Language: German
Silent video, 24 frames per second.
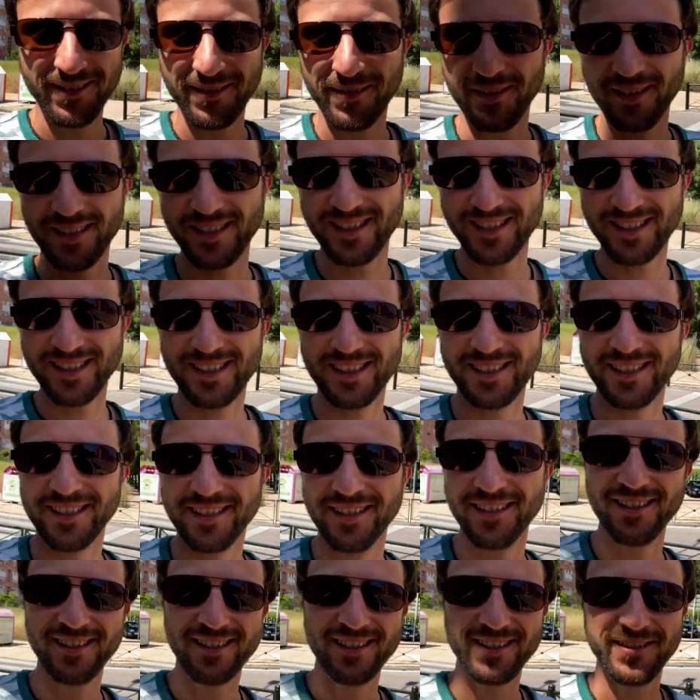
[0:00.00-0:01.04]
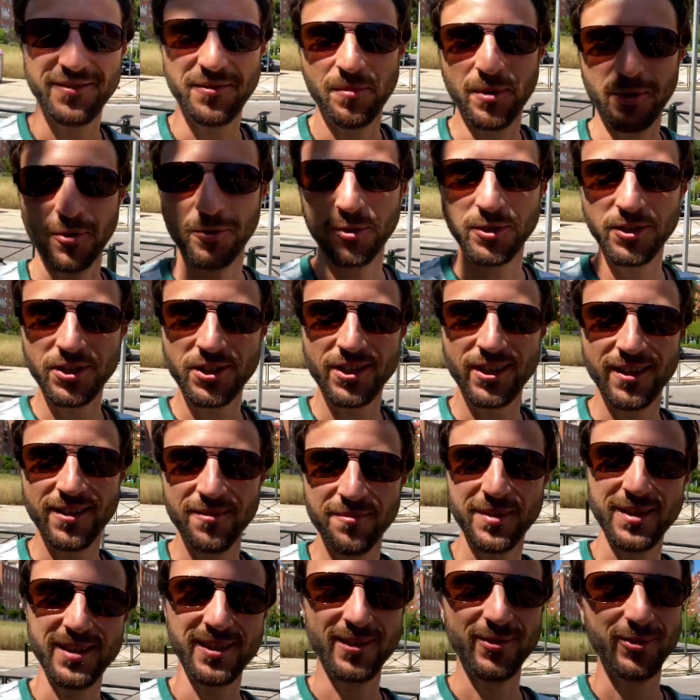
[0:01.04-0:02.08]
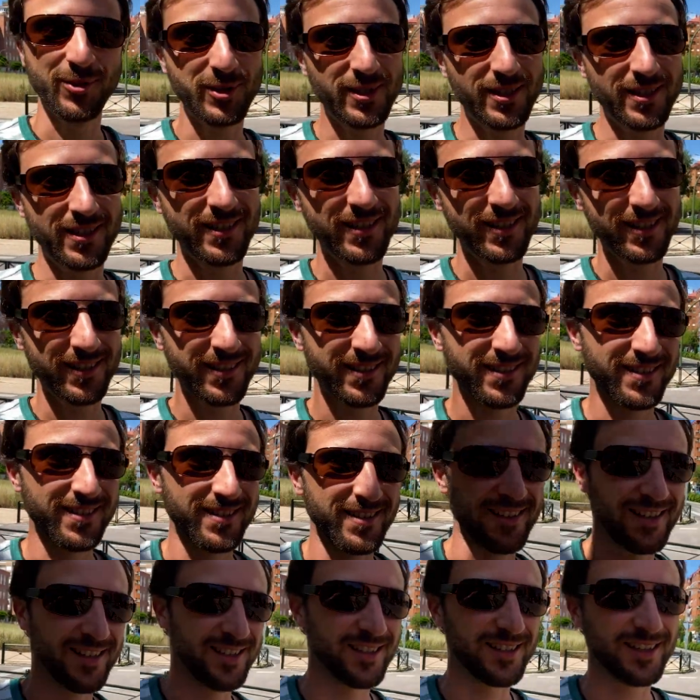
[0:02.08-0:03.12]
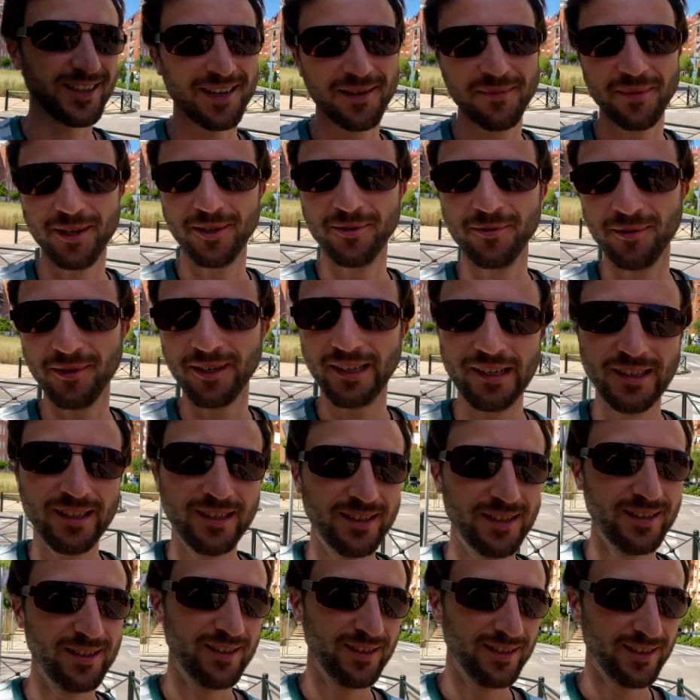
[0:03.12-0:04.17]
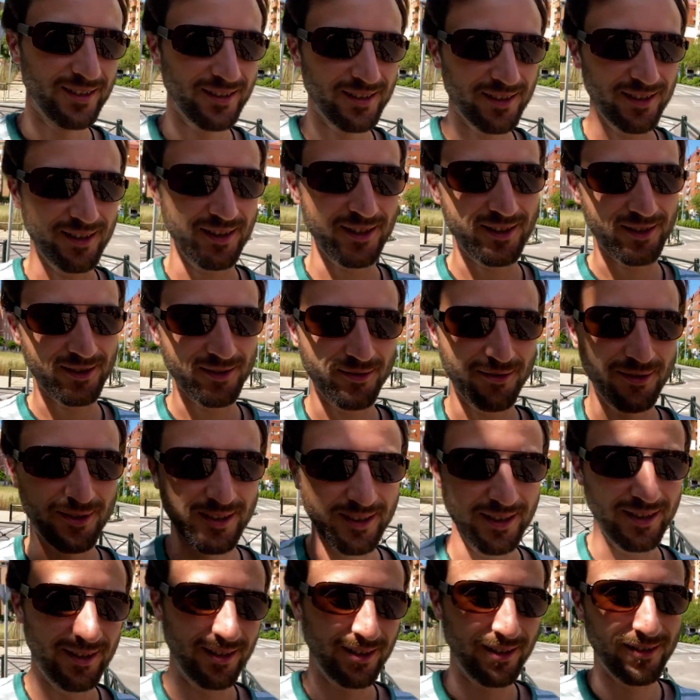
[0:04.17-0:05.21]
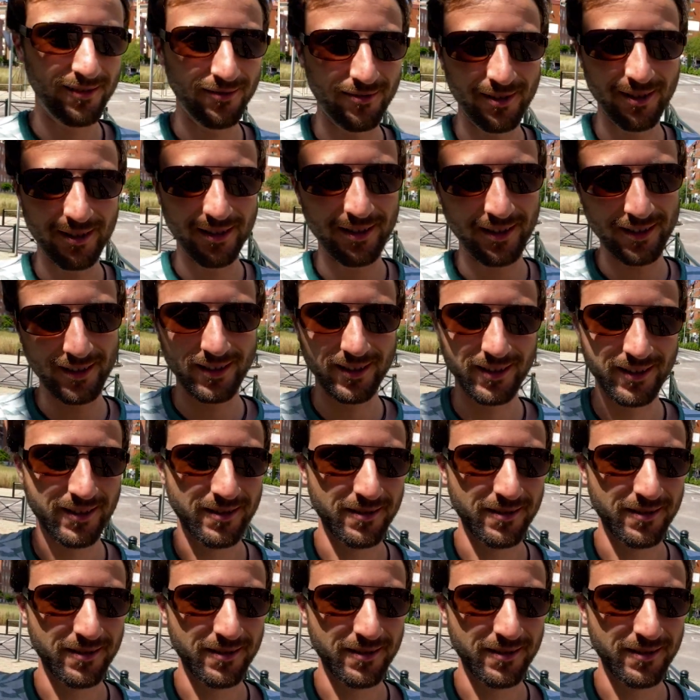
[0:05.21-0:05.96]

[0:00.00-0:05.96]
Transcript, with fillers: Was, äh, wenn man Russisch kann, ein bisschen lustig ist. Extremadura. Das heißt so viel wie